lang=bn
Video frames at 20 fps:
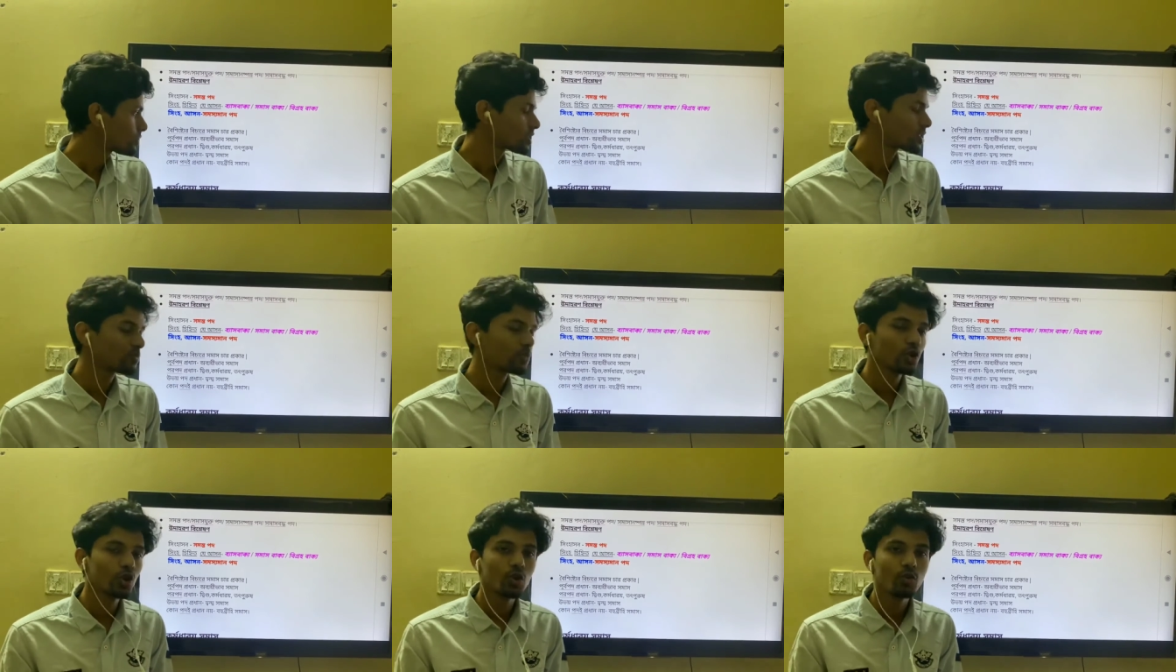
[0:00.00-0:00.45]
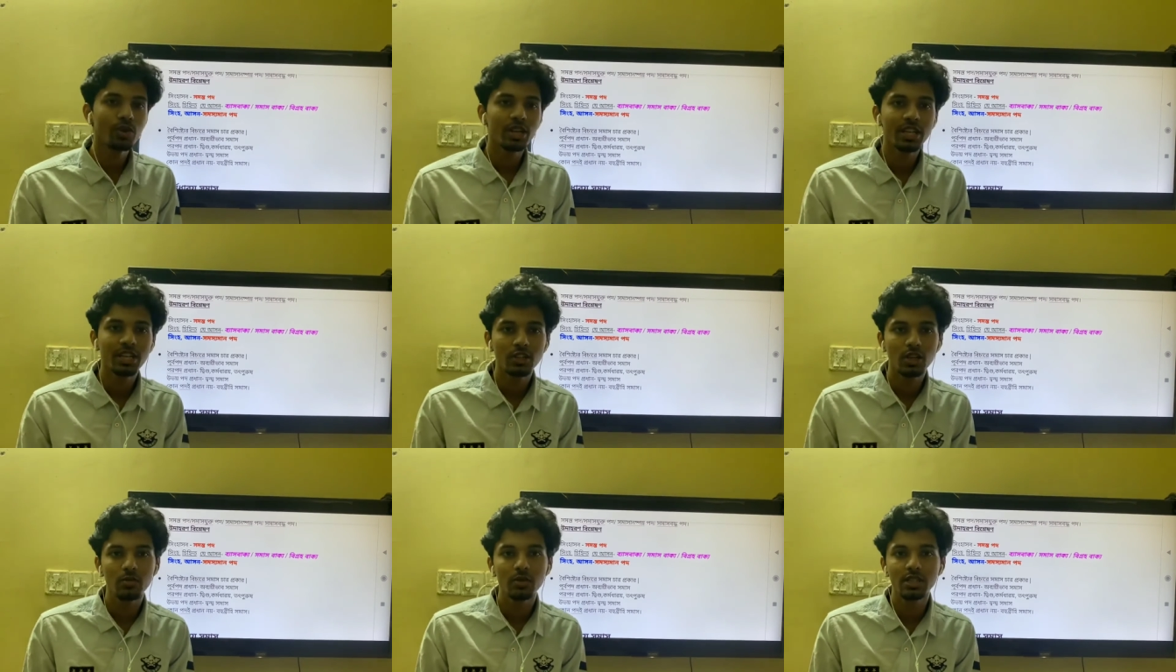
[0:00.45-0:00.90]
সমাস
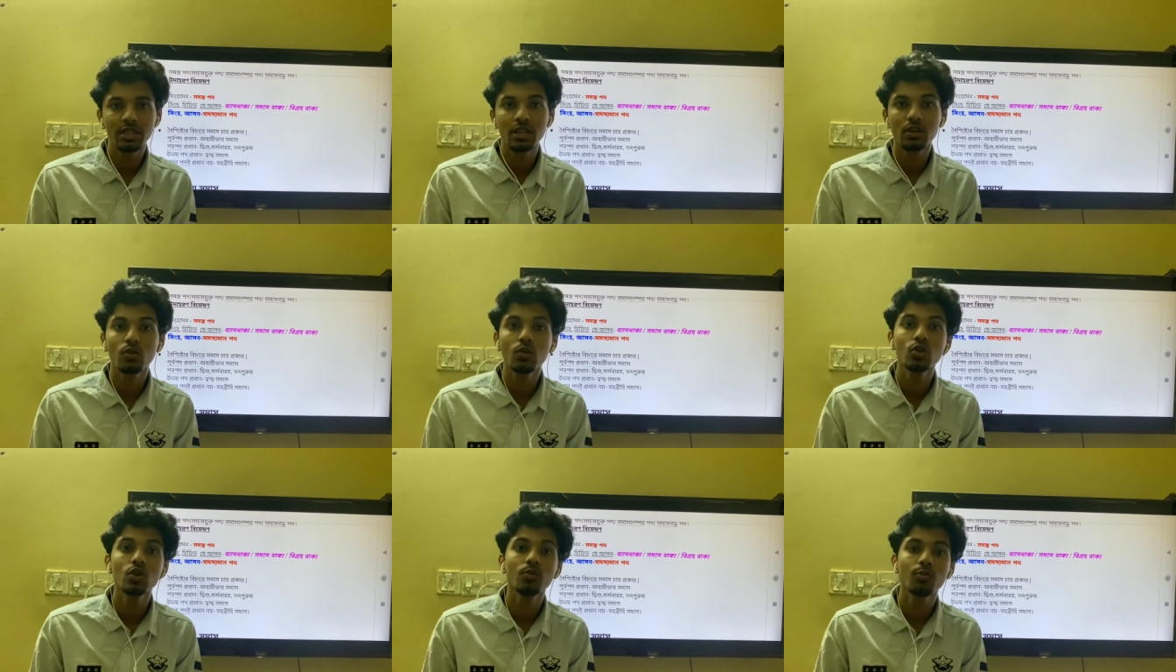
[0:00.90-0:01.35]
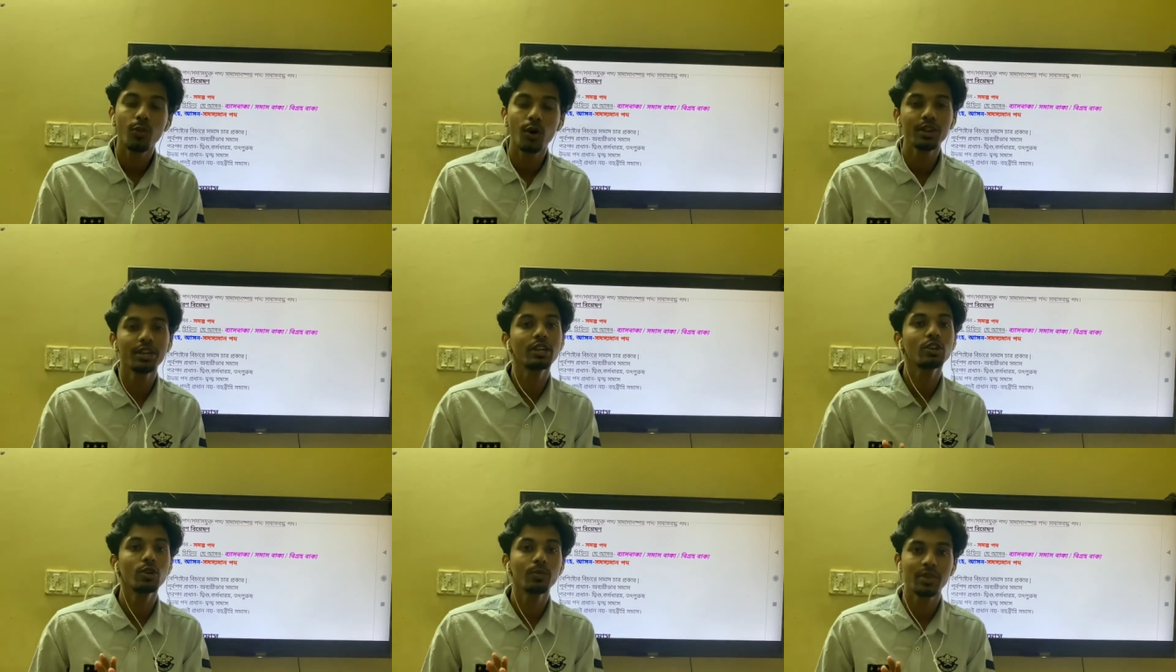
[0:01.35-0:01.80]
বহুব্রীহী সমাসে কোনো
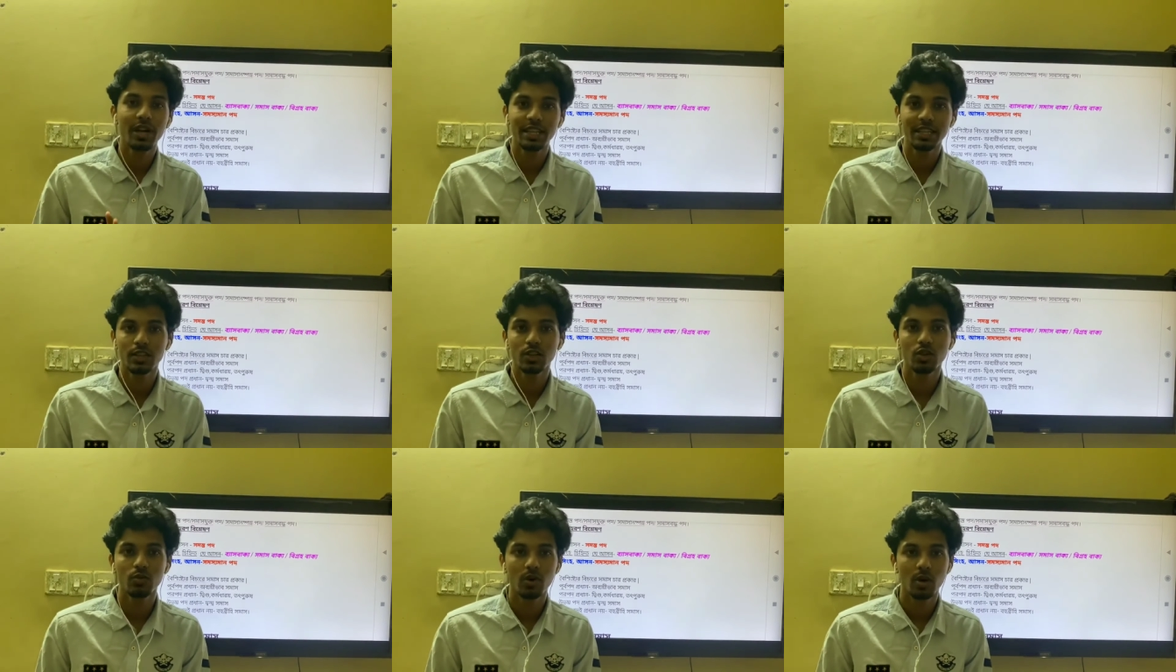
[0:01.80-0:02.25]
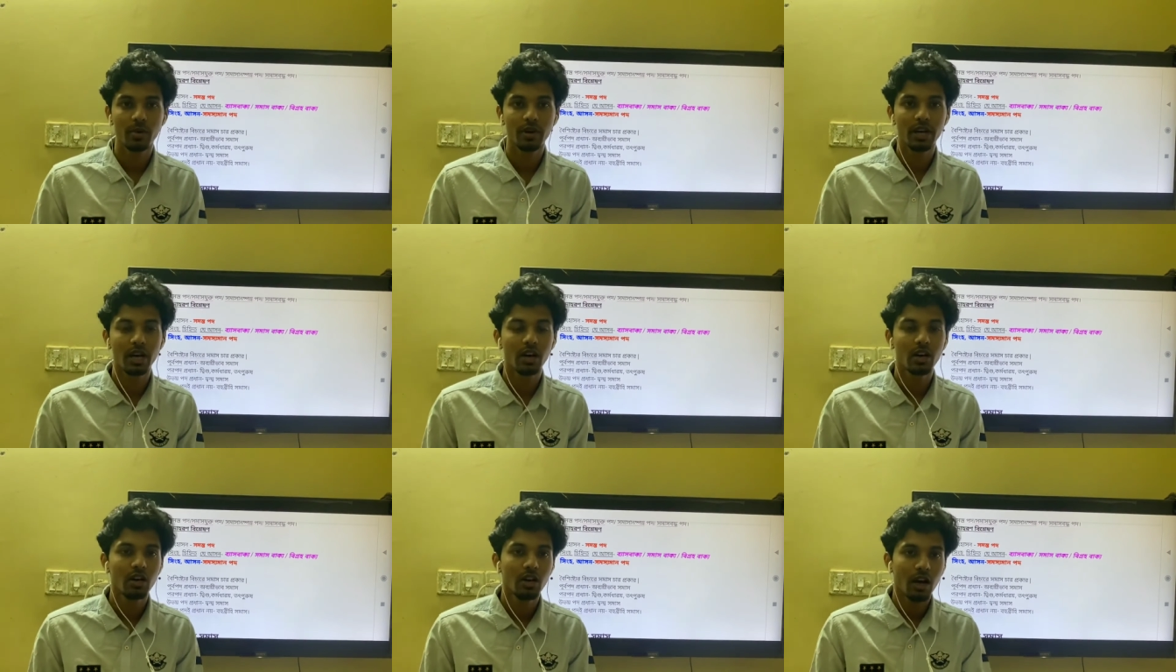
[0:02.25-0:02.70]
পদেরই প্রাধান্য পাবে
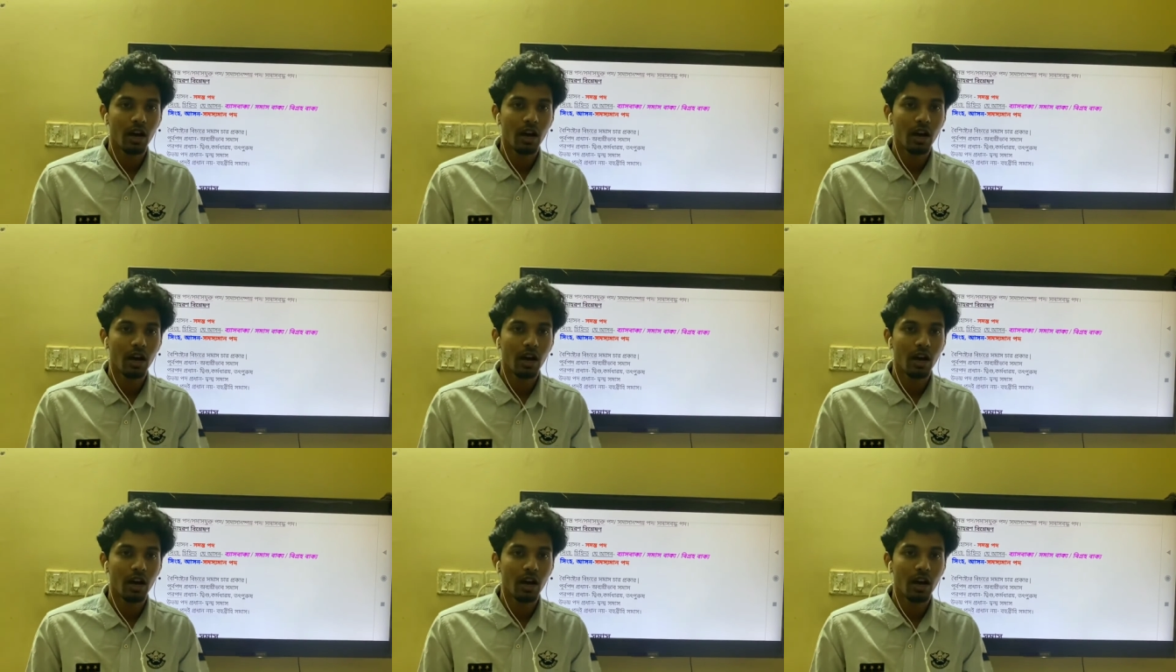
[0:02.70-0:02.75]
না